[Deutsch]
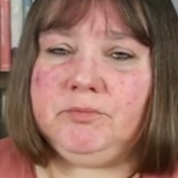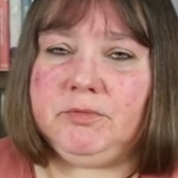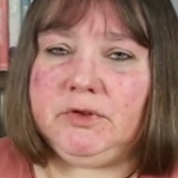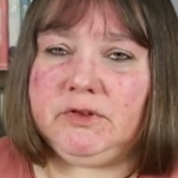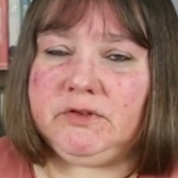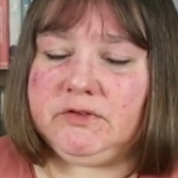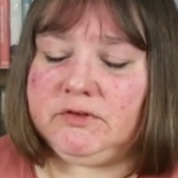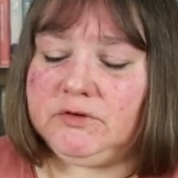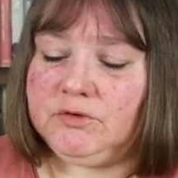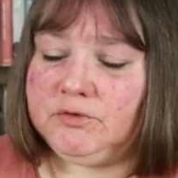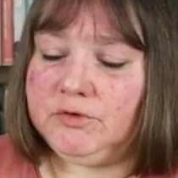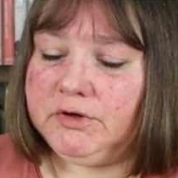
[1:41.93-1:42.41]

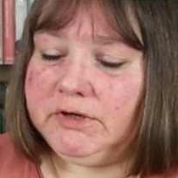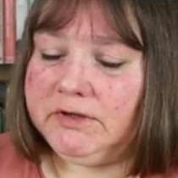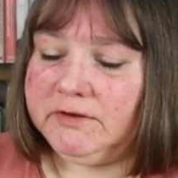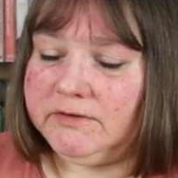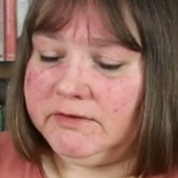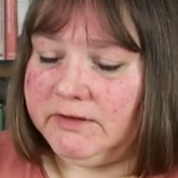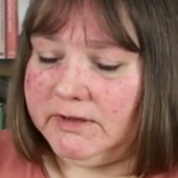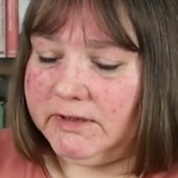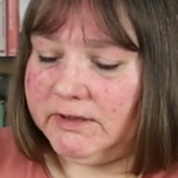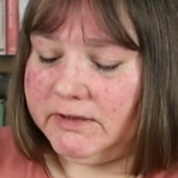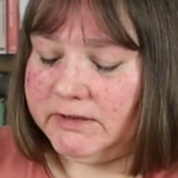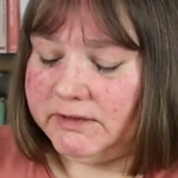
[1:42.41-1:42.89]
Mystery
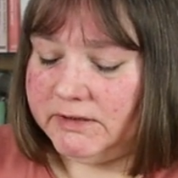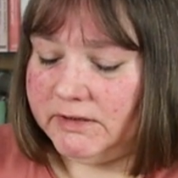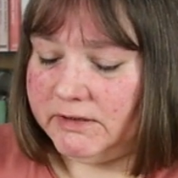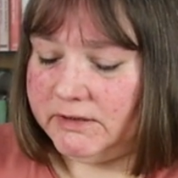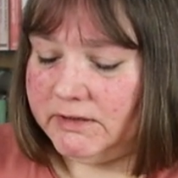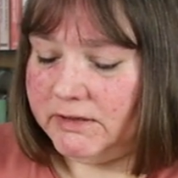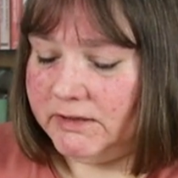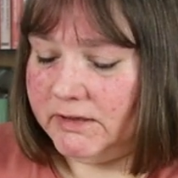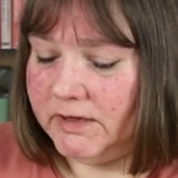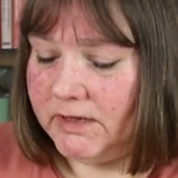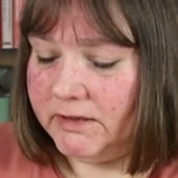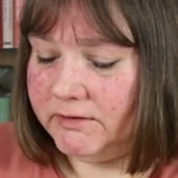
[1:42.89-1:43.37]
Serie
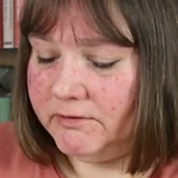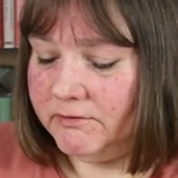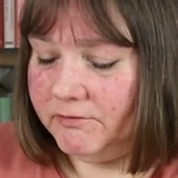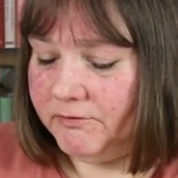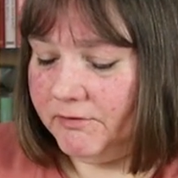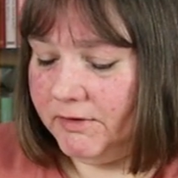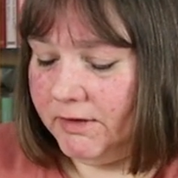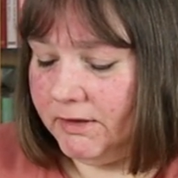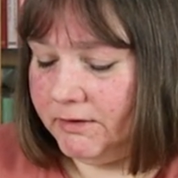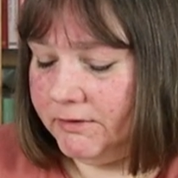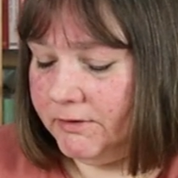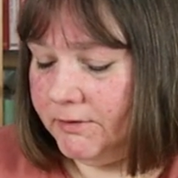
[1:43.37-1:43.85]
genannt
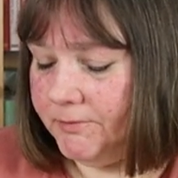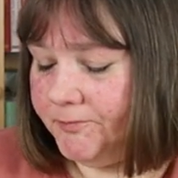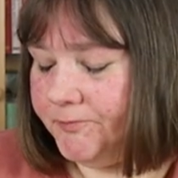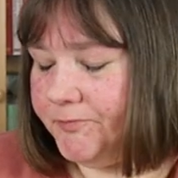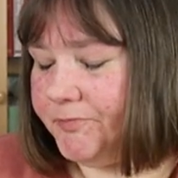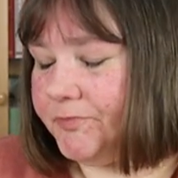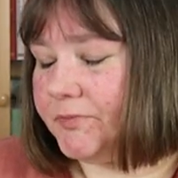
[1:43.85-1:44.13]
wird.